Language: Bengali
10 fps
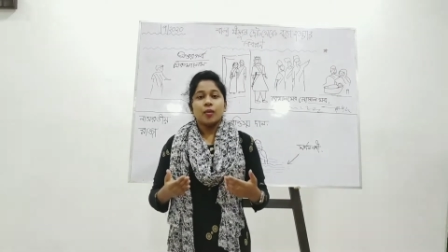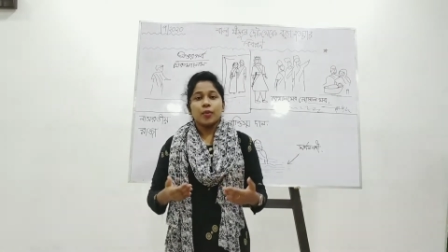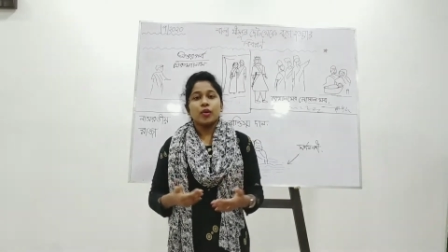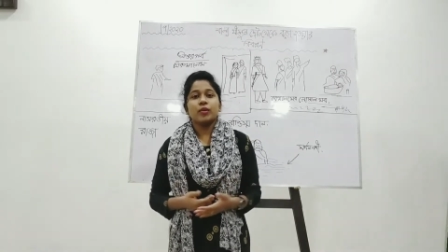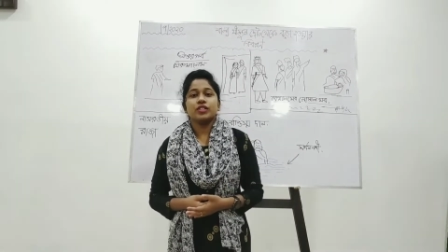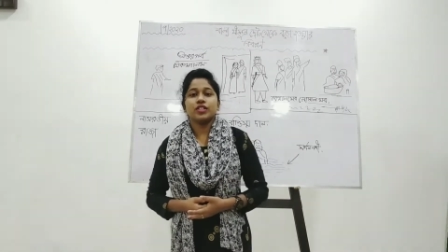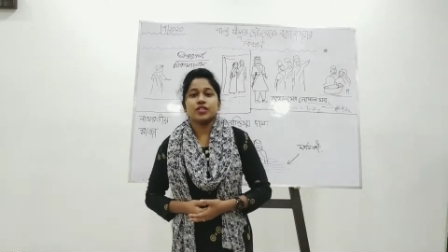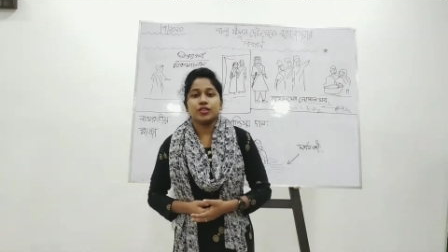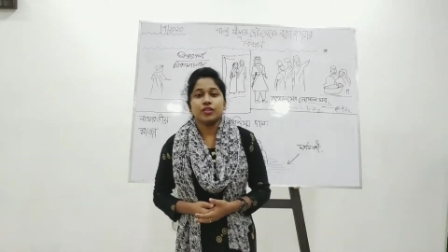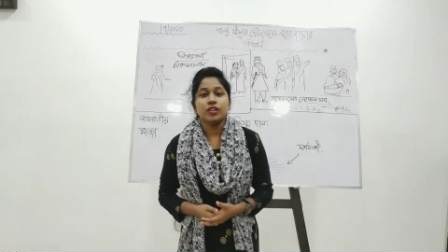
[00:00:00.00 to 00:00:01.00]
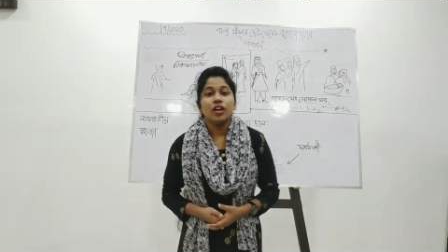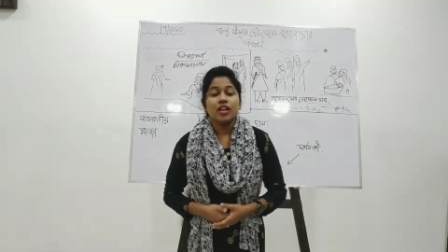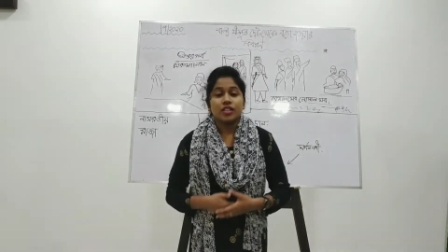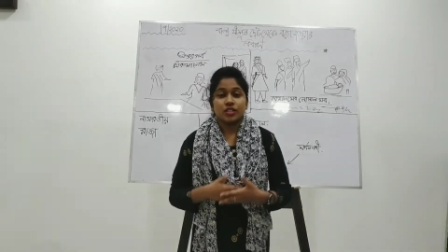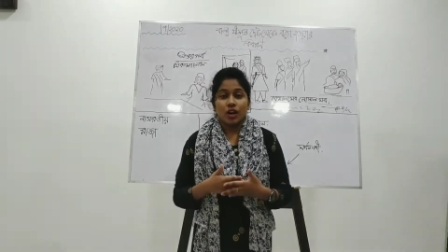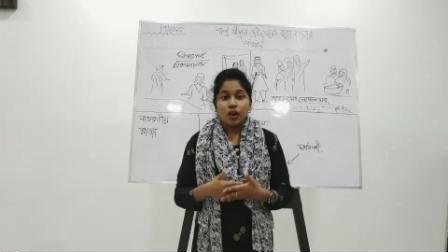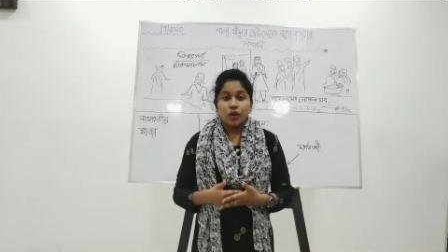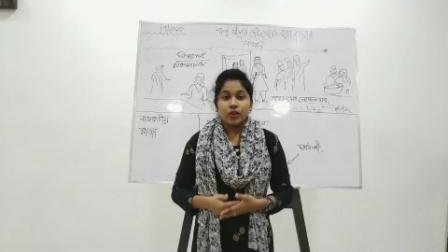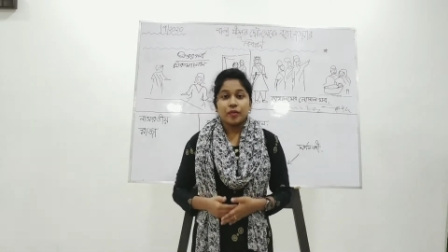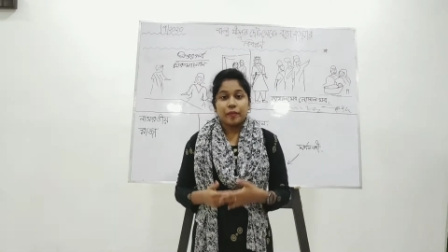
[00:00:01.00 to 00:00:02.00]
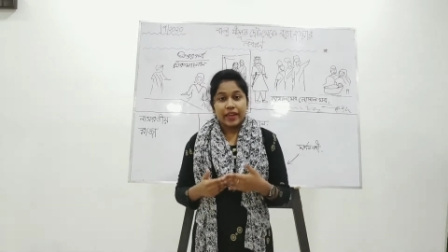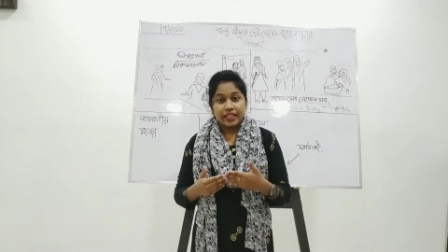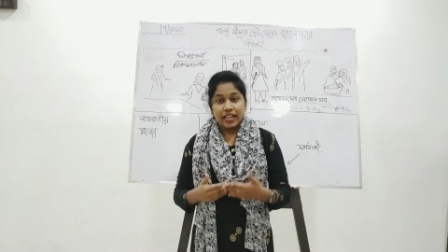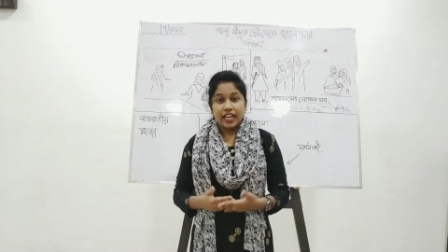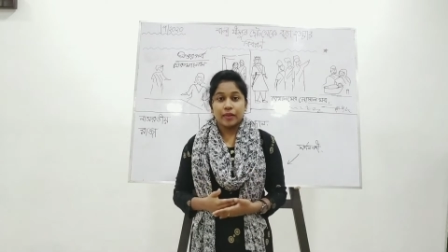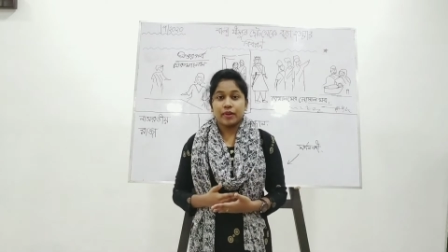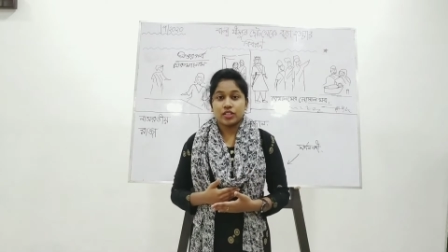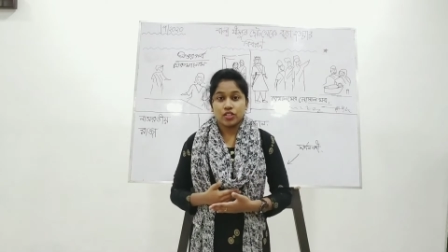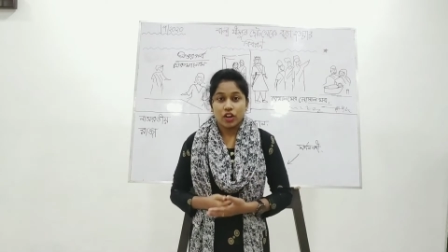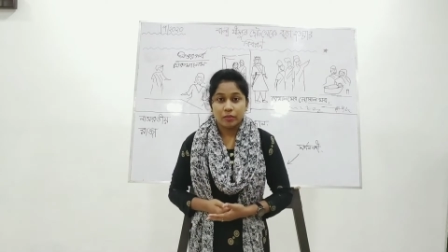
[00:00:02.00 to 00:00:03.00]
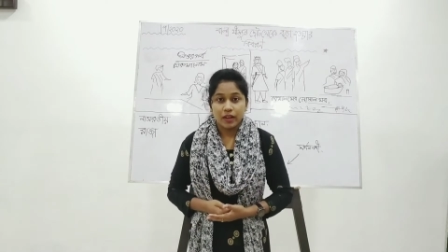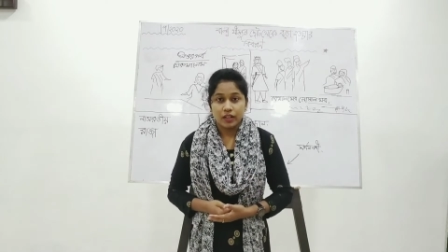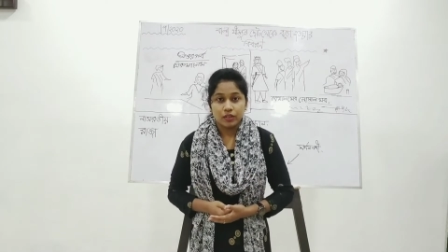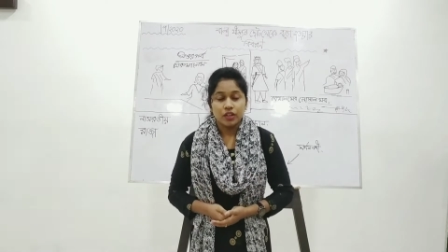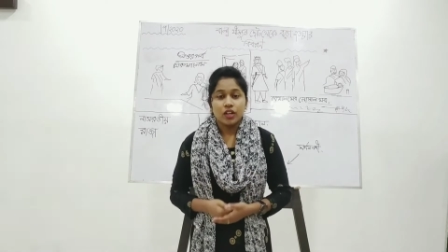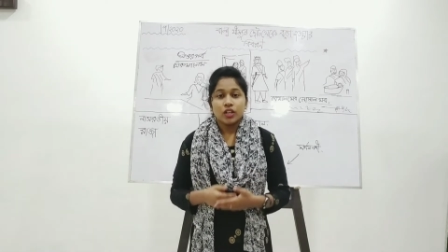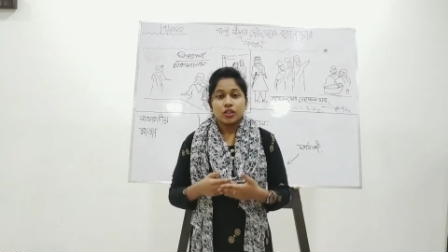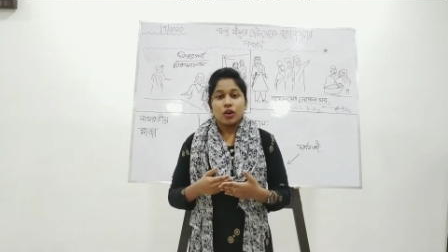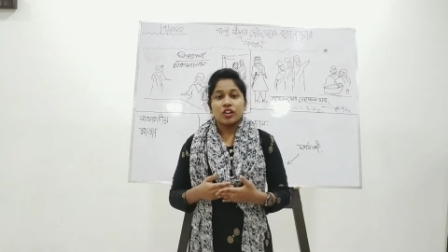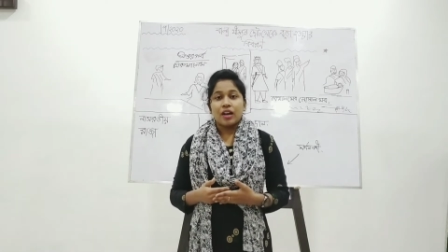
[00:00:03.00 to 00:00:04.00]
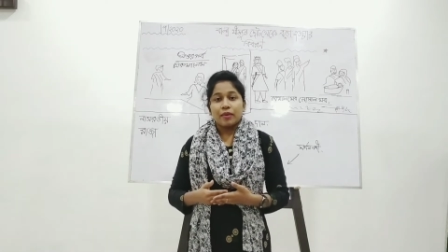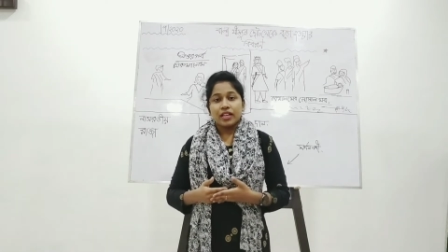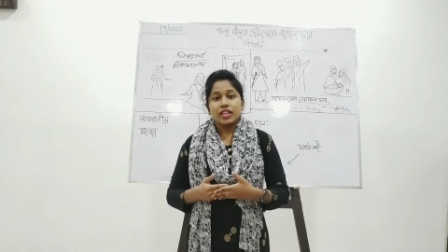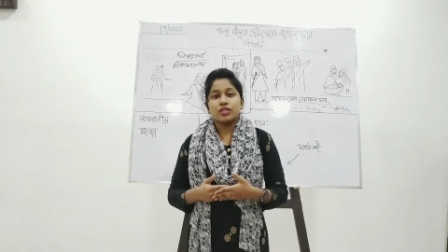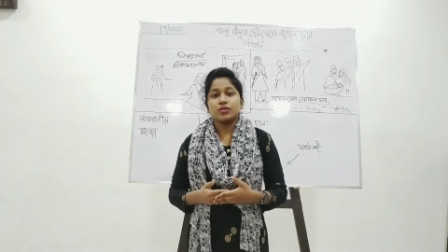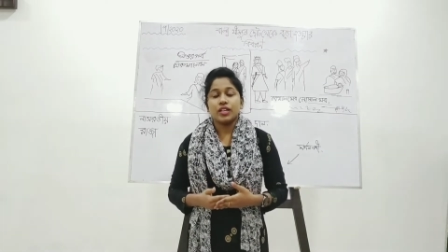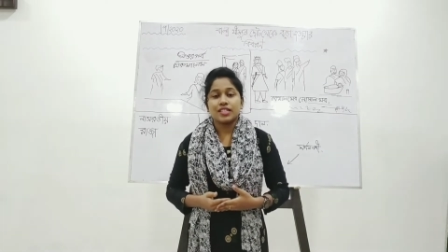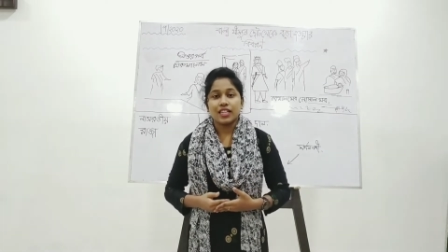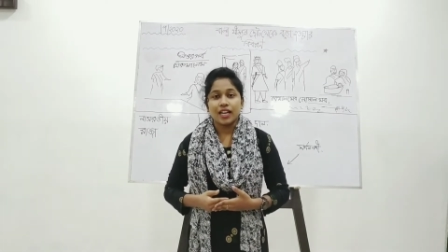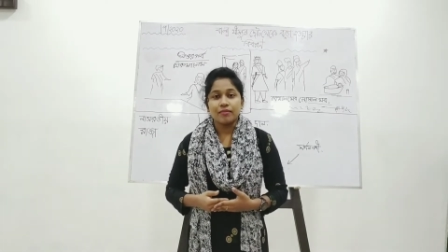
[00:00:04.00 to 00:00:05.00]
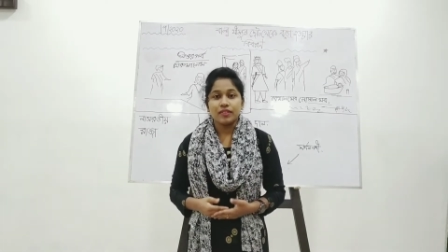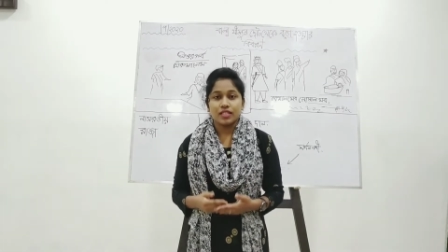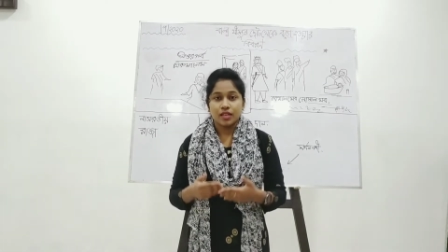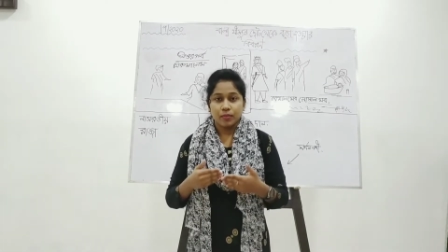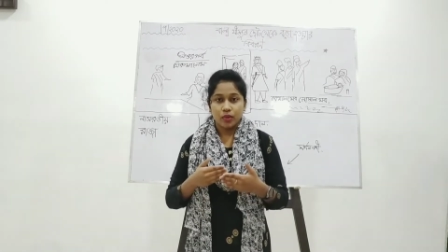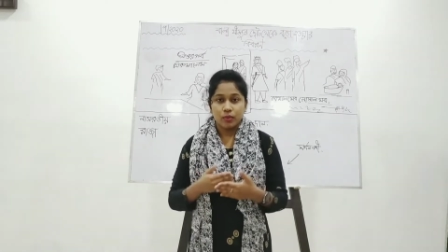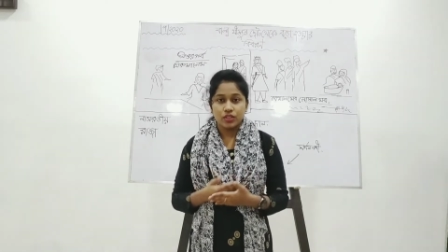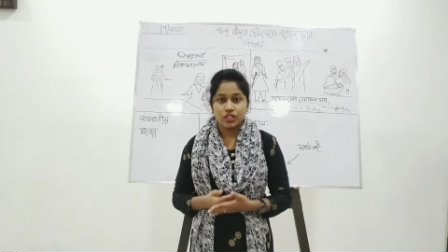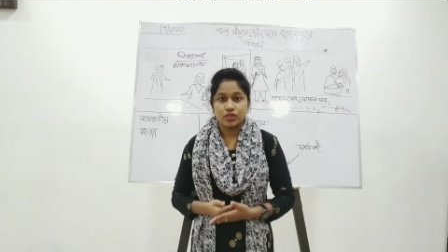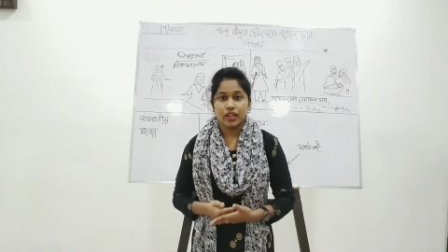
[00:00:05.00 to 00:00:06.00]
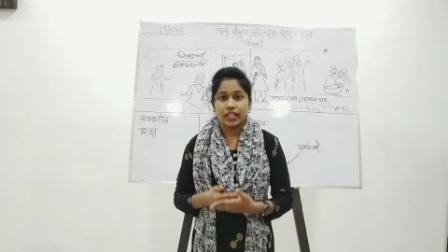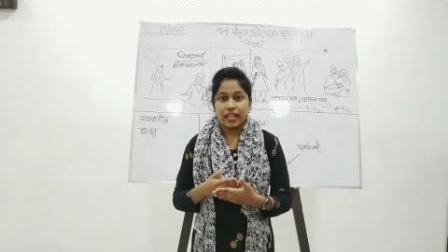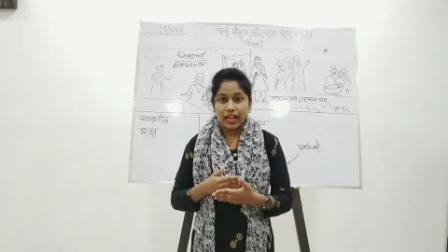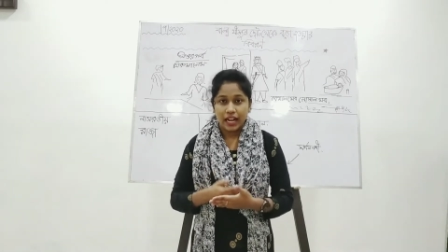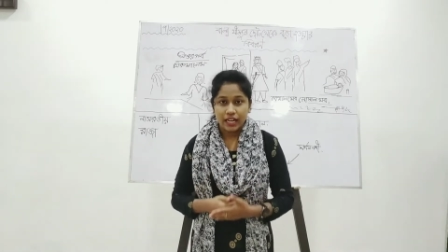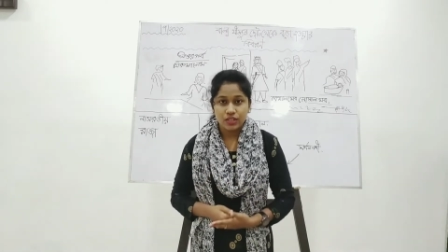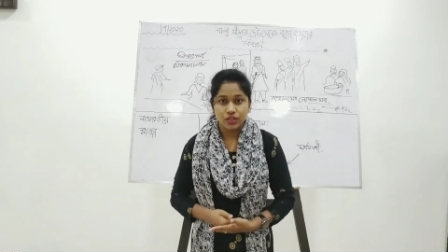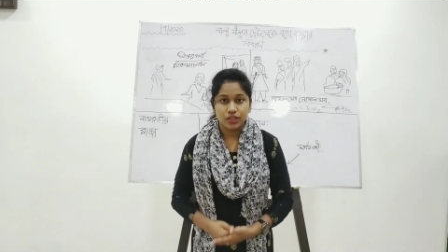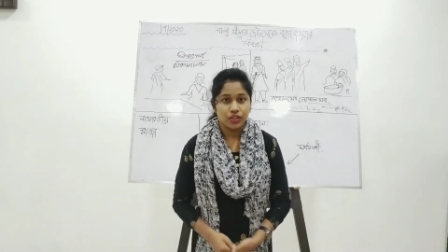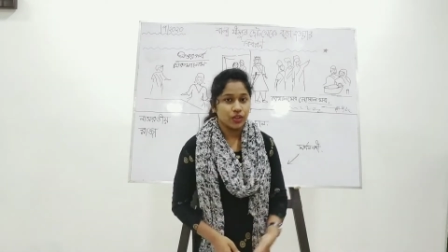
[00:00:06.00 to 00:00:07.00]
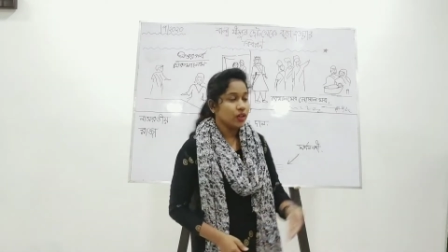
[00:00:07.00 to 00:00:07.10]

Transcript: প্রভু যিশু যখন বেতলেহেমে জন্মালো তখন আমরা কি শুনেছিলাম যে প্রভু যিশুকে দেখার জন্য